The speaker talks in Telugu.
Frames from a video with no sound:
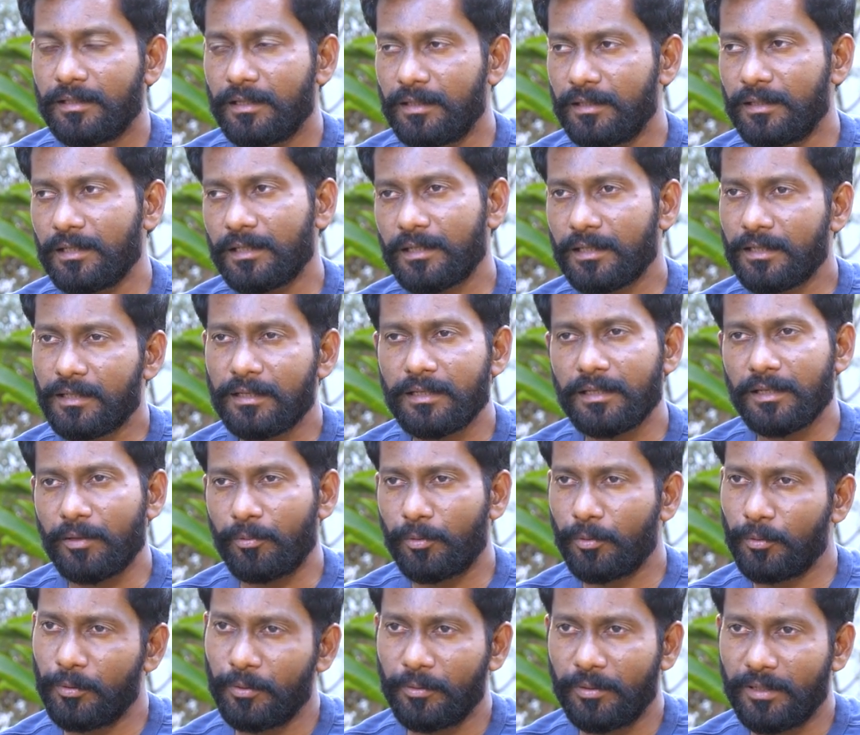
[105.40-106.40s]
ఎన్టీఆర్ గారు
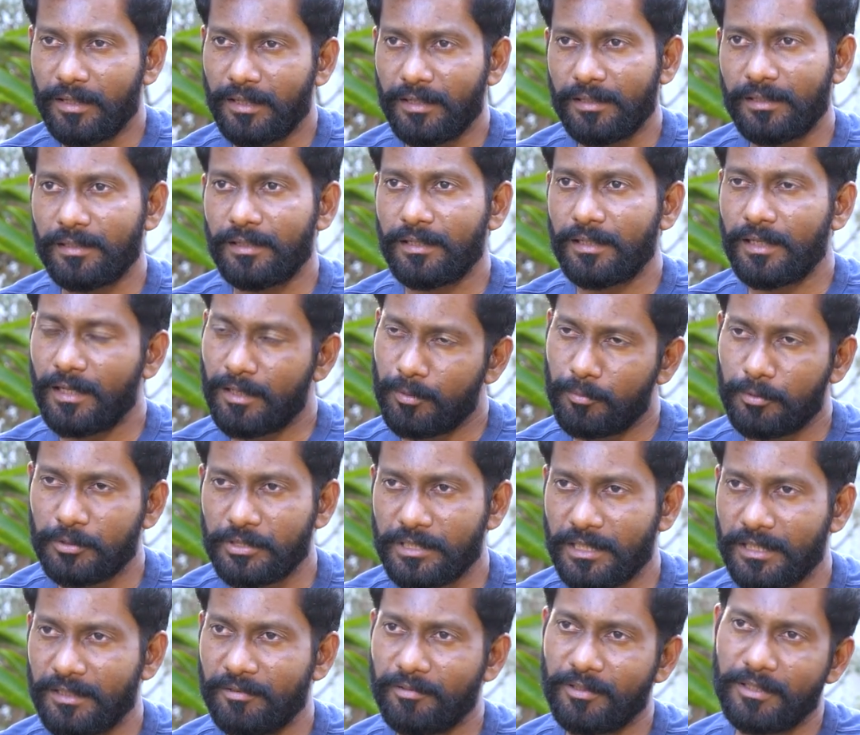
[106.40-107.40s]
ఇంకెవరు ఉండేవారు కదండి రారా
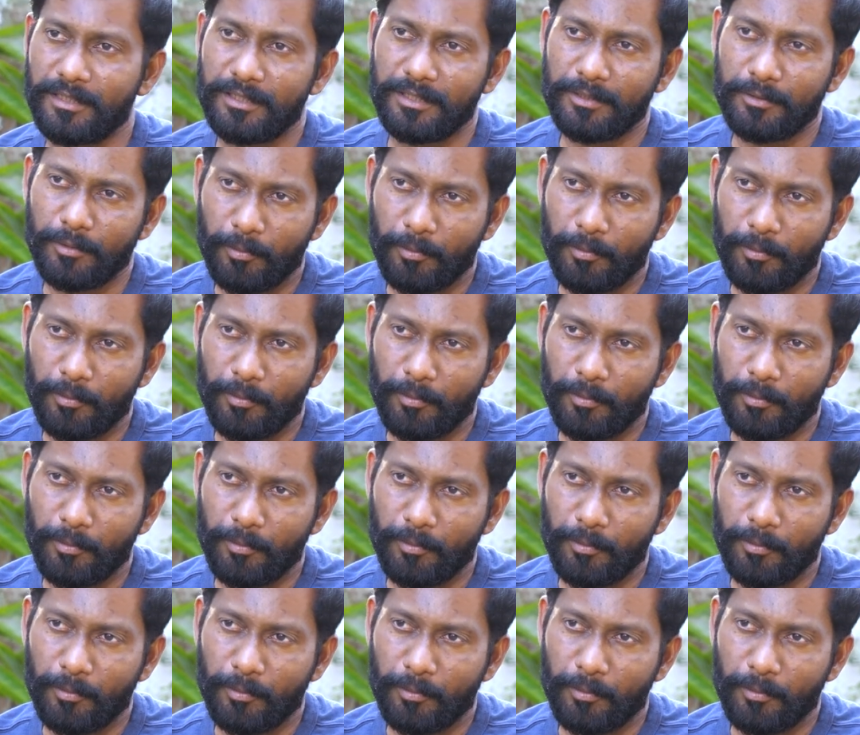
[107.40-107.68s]
వచ్చి అనేవారండి